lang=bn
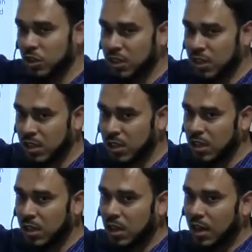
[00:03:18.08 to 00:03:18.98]
ছয় থেকে
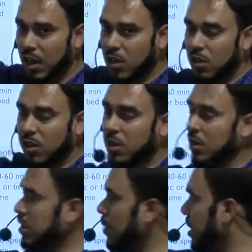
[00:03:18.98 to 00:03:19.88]
আট ঘন্টা তাহলে
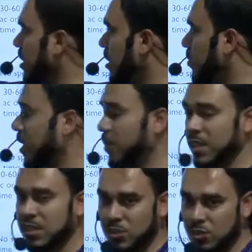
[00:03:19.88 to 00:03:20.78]
যে পেশেন্টের
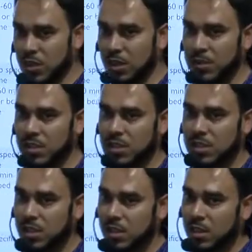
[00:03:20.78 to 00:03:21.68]
প্রেমিক্স ইনসুলিন আমরা
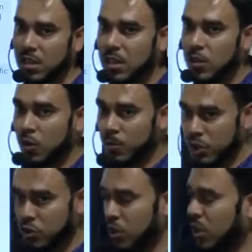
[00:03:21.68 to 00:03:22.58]
দিচ্ছি
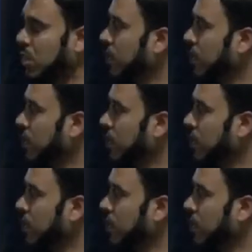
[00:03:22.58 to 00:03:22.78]
কনভেনশনাল সে